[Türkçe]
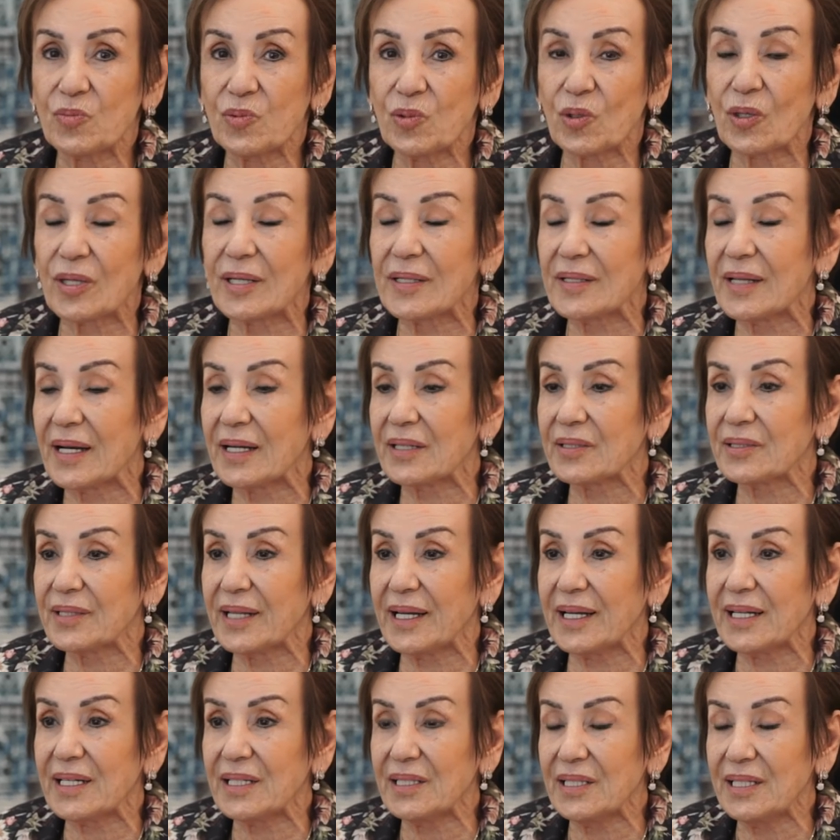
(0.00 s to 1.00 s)
bu kadar
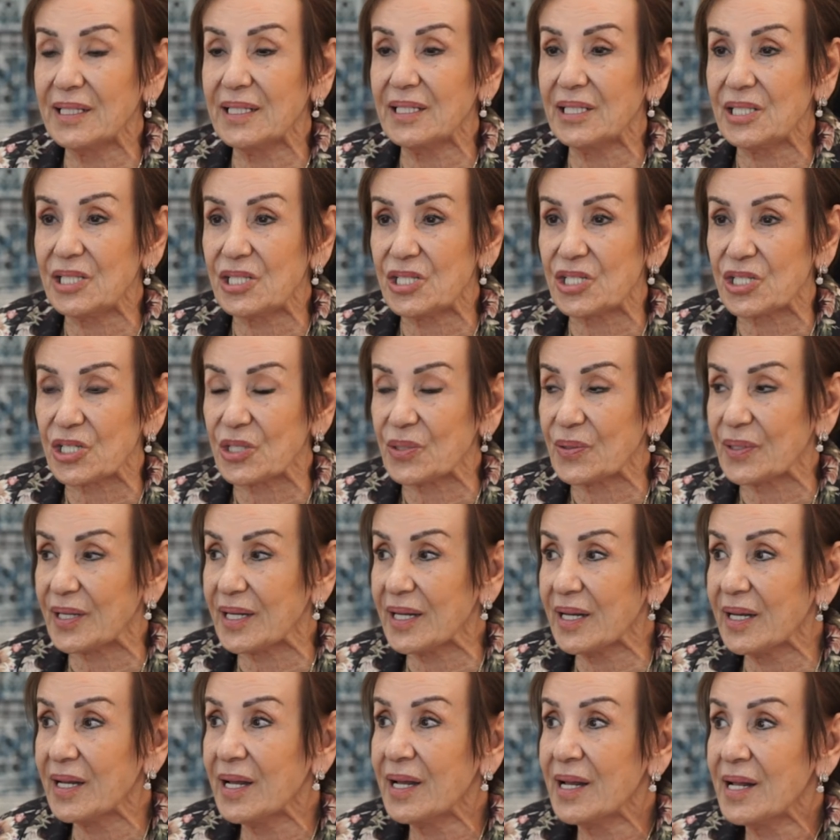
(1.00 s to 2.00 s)
tekniğin
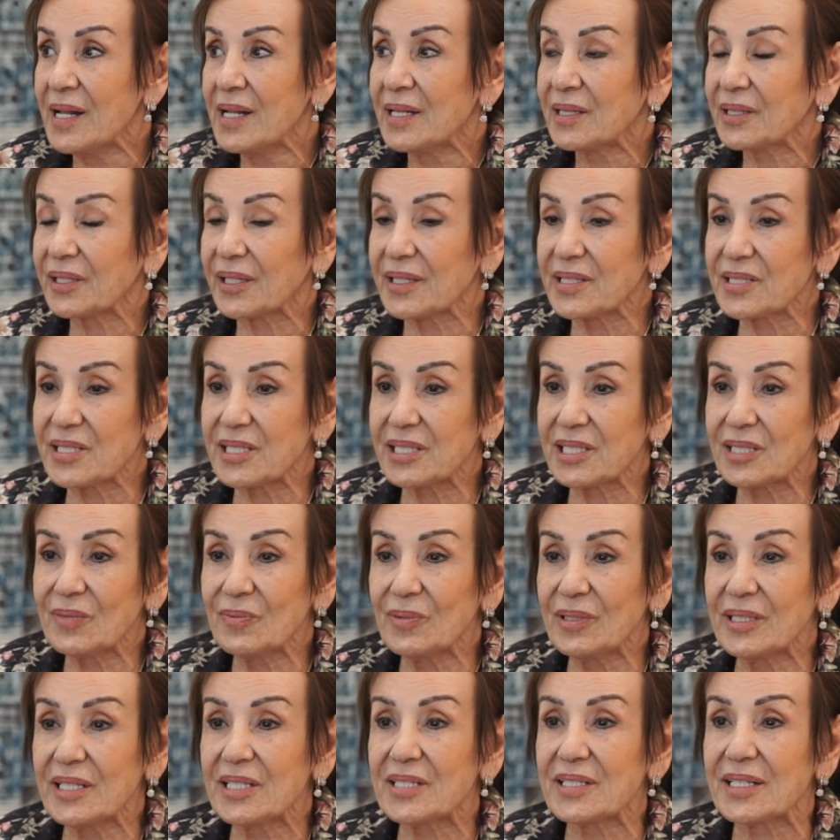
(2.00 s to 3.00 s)
içinde tasarımı
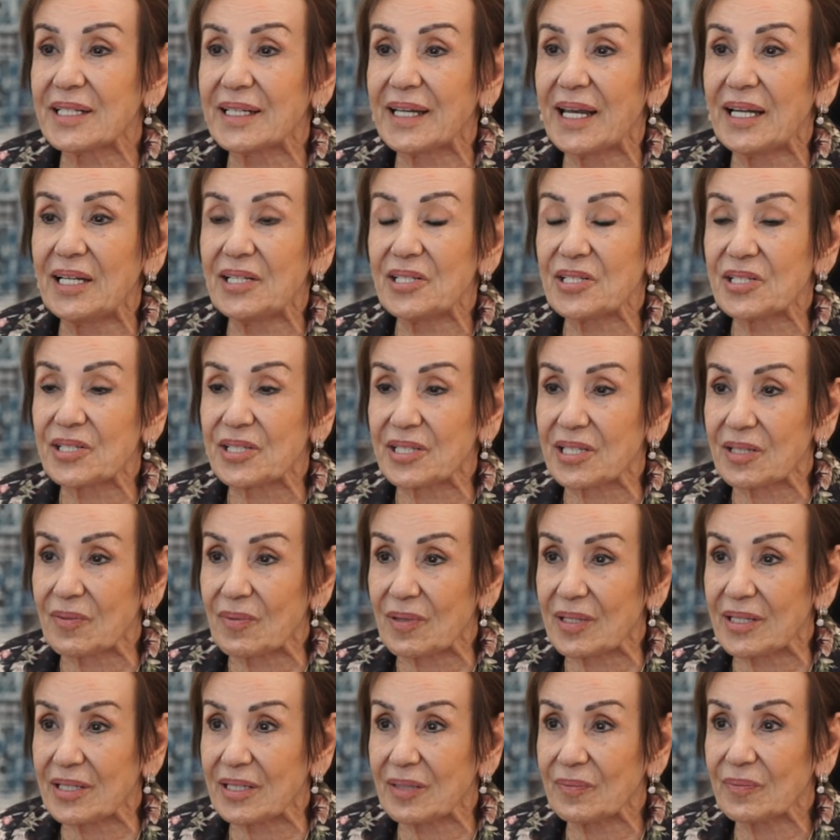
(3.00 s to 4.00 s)
nasıl
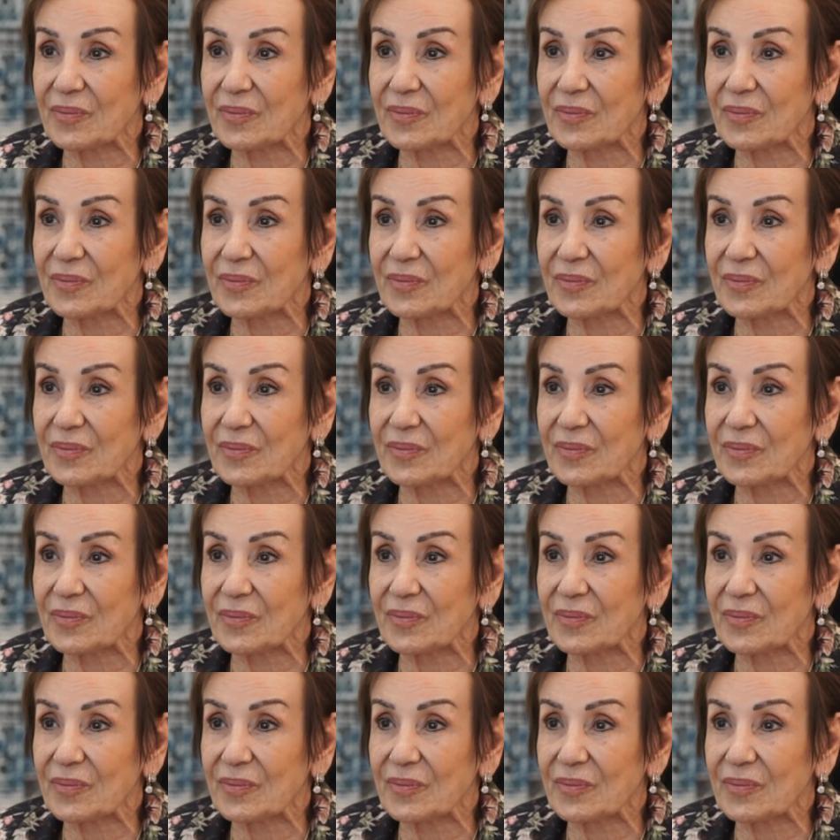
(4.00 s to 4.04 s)
geliştirebilirim?